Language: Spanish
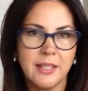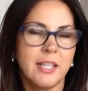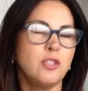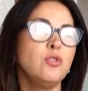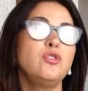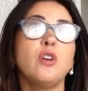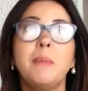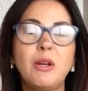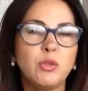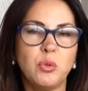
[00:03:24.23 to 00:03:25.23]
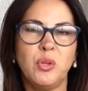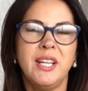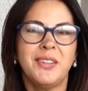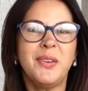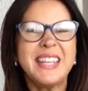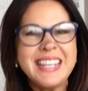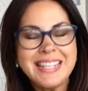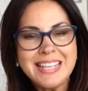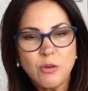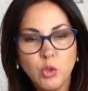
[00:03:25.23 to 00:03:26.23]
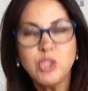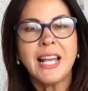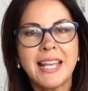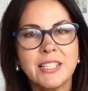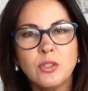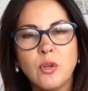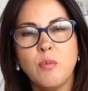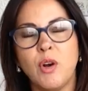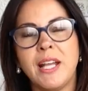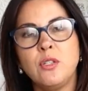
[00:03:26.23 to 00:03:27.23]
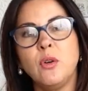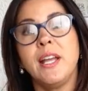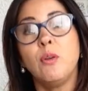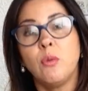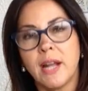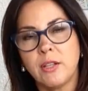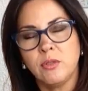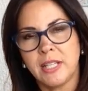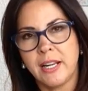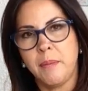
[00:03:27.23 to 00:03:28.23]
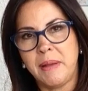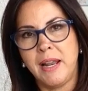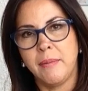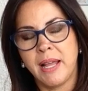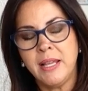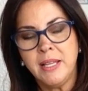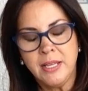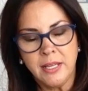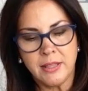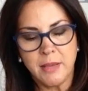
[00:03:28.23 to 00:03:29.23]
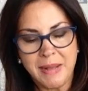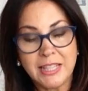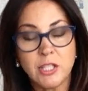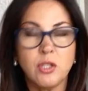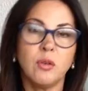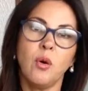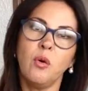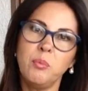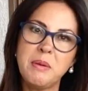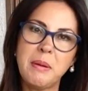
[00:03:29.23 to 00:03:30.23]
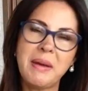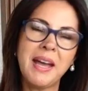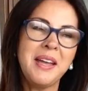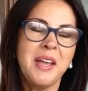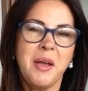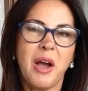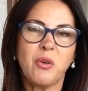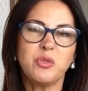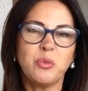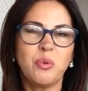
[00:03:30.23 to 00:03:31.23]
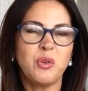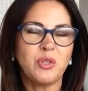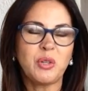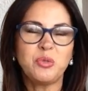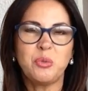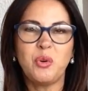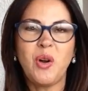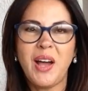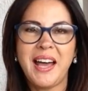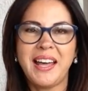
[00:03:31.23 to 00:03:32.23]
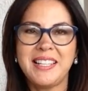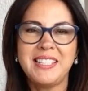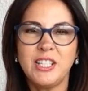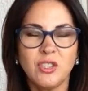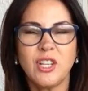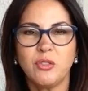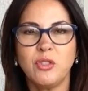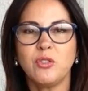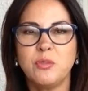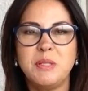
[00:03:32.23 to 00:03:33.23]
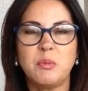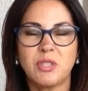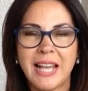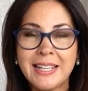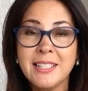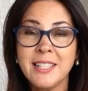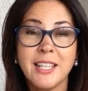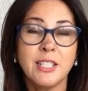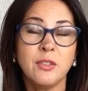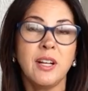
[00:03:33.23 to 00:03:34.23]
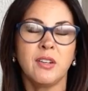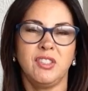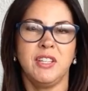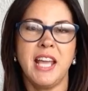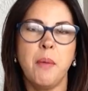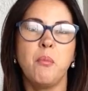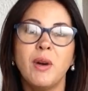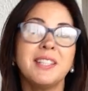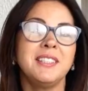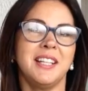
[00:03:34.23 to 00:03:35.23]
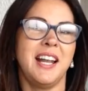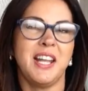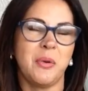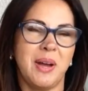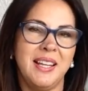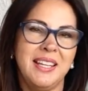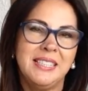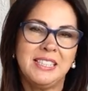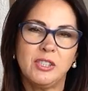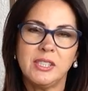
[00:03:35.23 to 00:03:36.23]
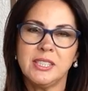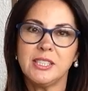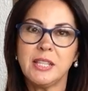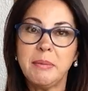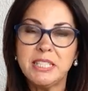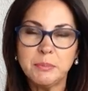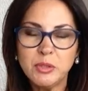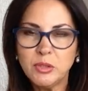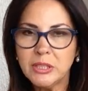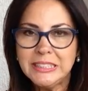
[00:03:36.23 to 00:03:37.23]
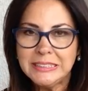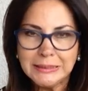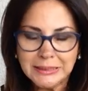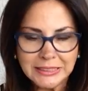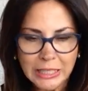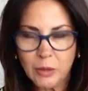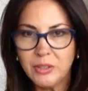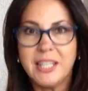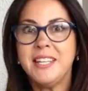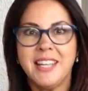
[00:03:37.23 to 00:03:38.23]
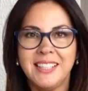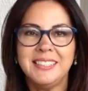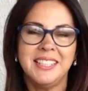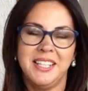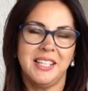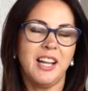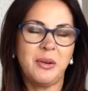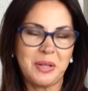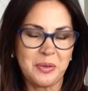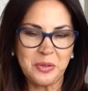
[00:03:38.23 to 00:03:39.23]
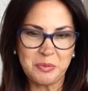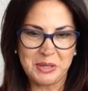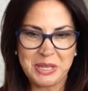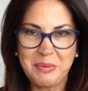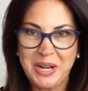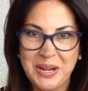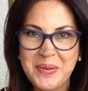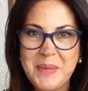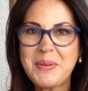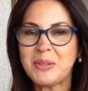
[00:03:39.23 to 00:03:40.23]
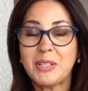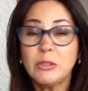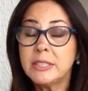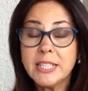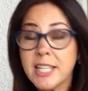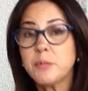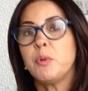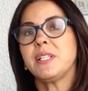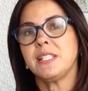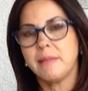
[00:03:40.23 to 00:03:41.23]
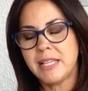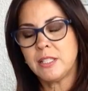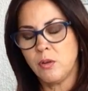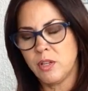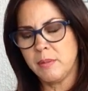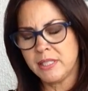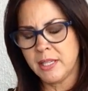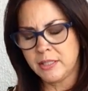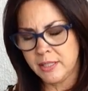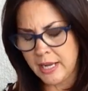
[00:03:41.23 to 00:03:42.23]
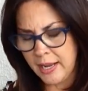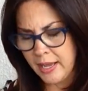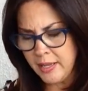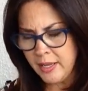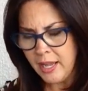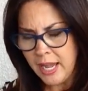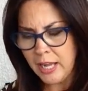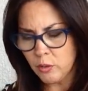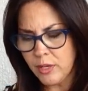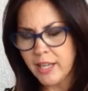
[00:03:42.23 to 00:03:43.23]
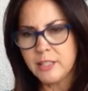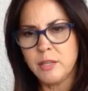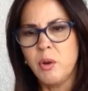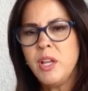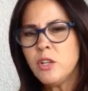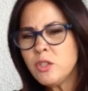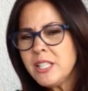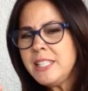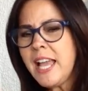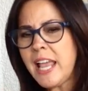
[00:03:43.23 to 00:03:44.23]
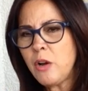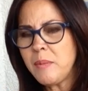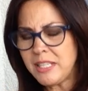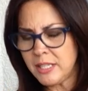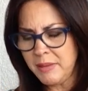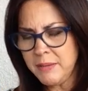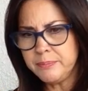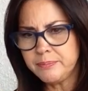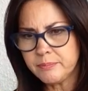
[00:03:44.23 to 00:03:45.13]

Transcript: Jesús, tómalo tú, ¿no? Y usa esto como gancho en lugar de usar la palabra de maldición. O mi mamá acostumbró, nos acostumbró a, decirnos a nosotros mismos, antes que decir una grosería, muérdete la lengua. Entonces estabas a punto y te contenías, claro que no nos mordíamos la lengua, pero te contenías porque sabías que lo que ibas a decir era algo negativo. No sé si hay algo más, Rebe.